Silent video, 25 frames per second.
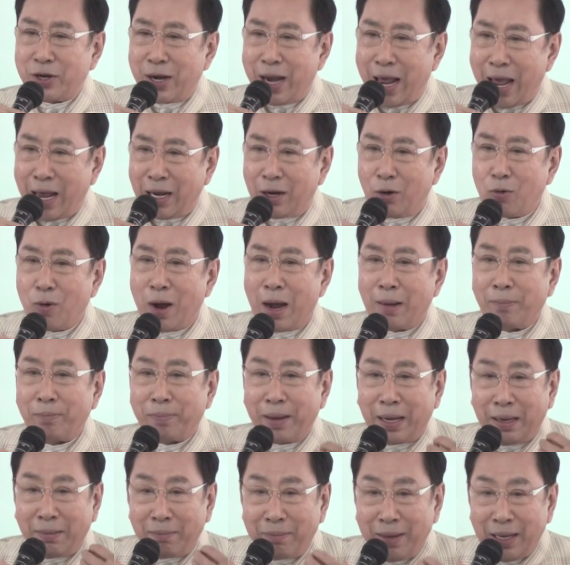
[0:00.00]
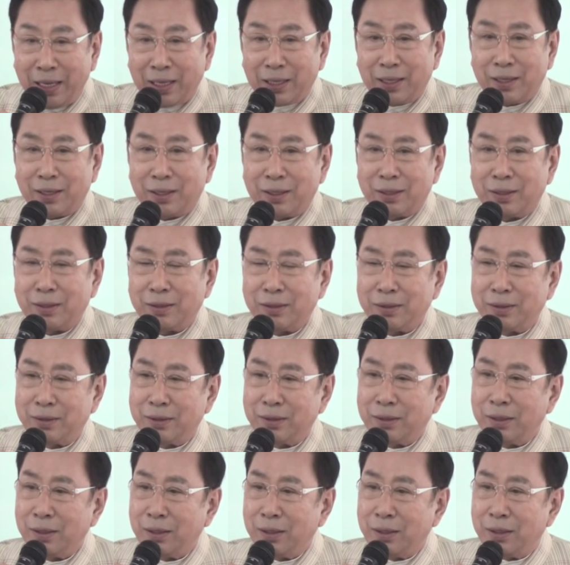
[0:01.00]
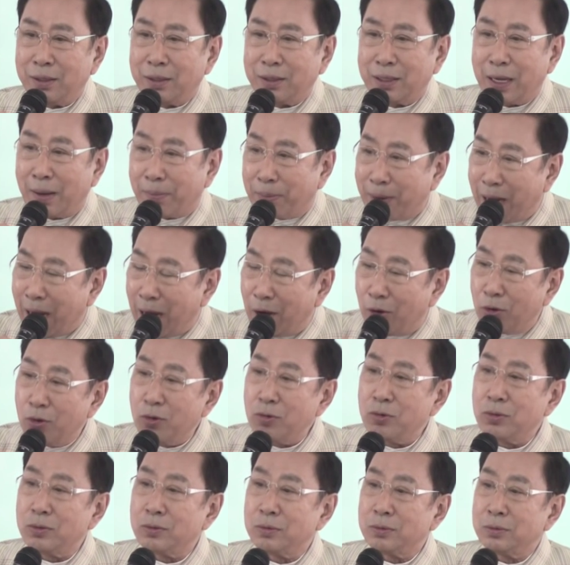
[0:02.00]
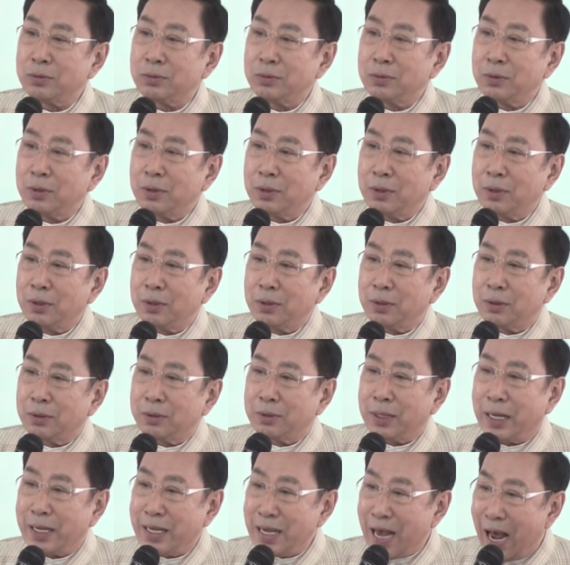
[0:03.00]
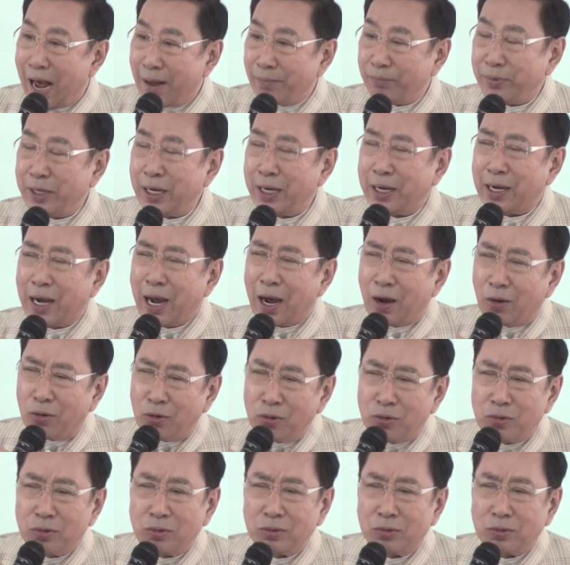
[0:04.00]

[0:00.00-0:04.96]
แสดงความเป็นมิตรกับเขาในยามที่เขา